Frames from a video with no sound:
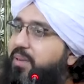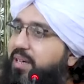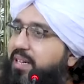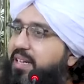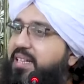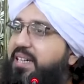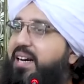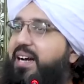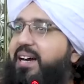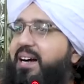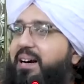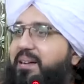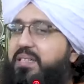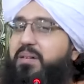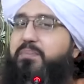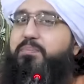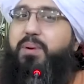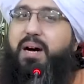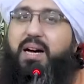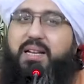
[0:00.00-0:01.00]
में नहीं आया
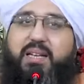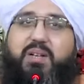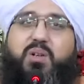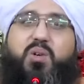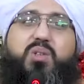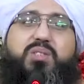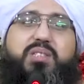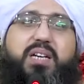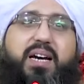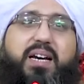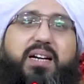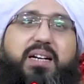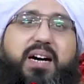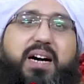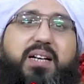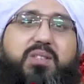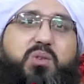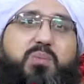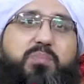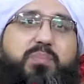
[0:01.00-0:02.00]
जब बालिग हो
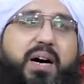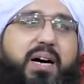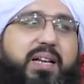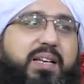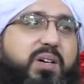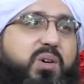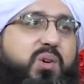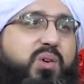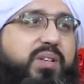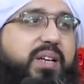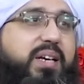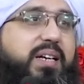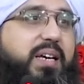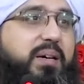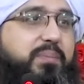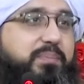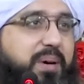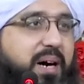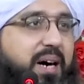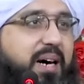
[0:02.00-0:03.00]
जाएगा तो बालिग होने
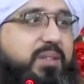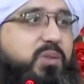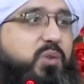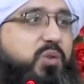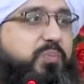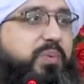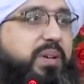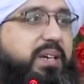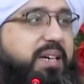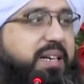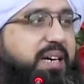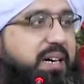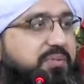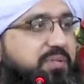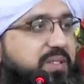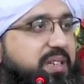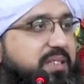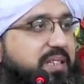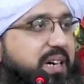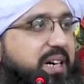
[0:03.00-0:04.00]
के बाद उस पर यह
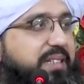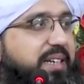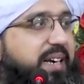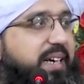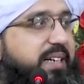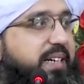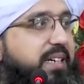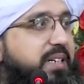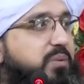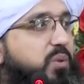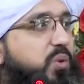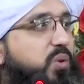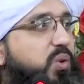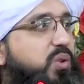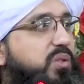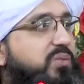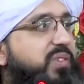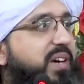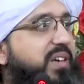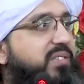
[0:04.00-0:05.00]
कैफियत आ जाएगी कि वो
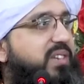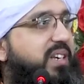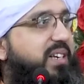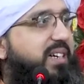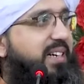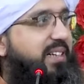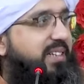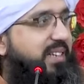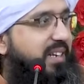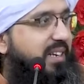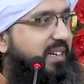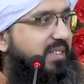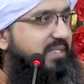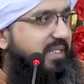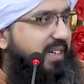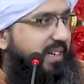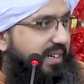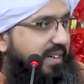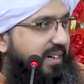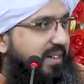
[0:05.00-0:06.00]
खुद फैसले करने लग
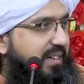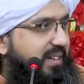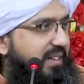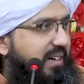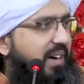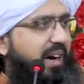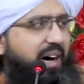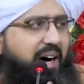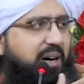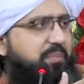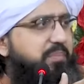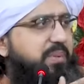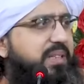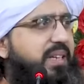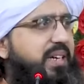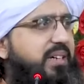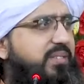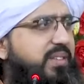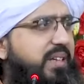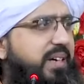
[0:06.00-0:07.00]
जाएगा आप भी
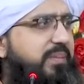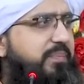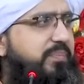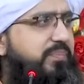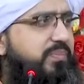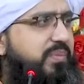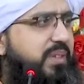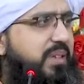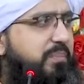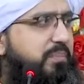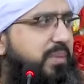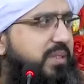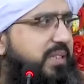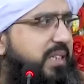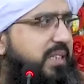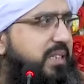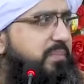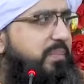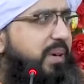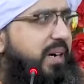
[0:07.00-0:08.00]
देखते हैं
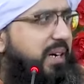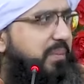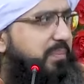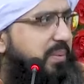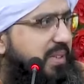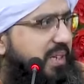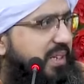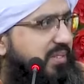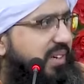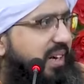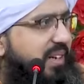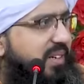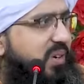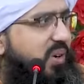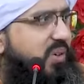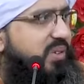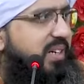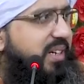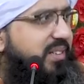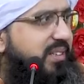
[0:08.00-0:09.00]
बच्चा जब बारह पंद्रह साल
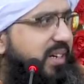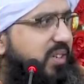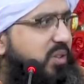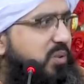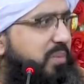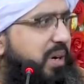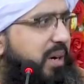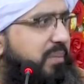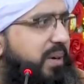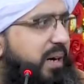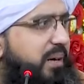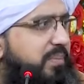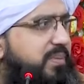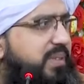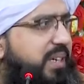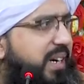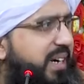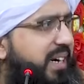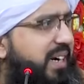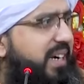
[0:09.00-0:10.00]
का हो जाता है तो माँ
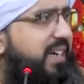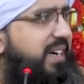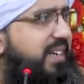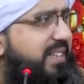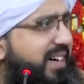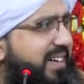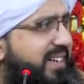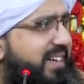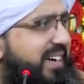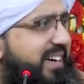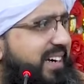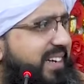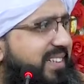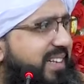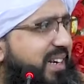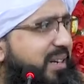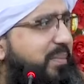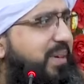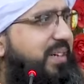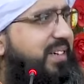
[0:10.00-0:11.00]
बाप कहें या ना कहें
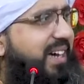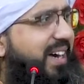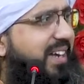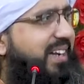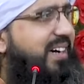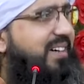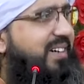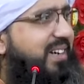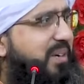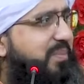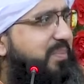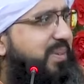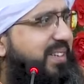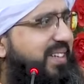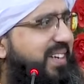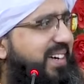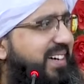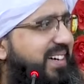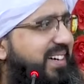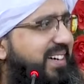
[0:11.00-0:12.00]
दिल में ख्याल आने लग
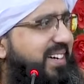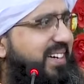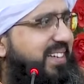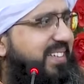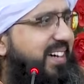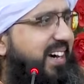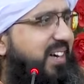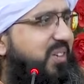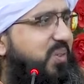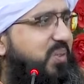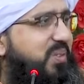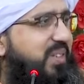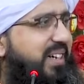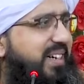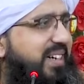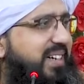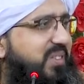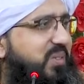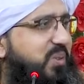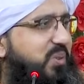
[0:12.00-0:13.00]
पैदा है यार
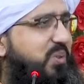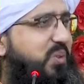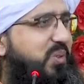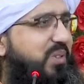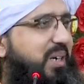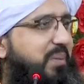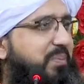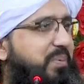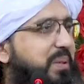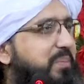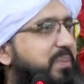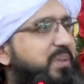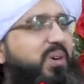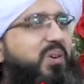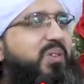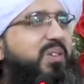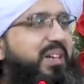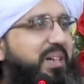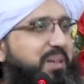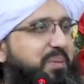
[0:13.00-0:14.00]
उन्हें कुछ कुछ अपनी
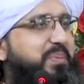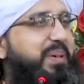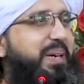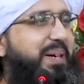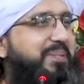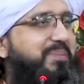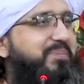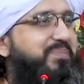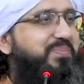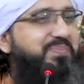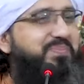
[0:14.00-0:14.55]
मनाने लग हैं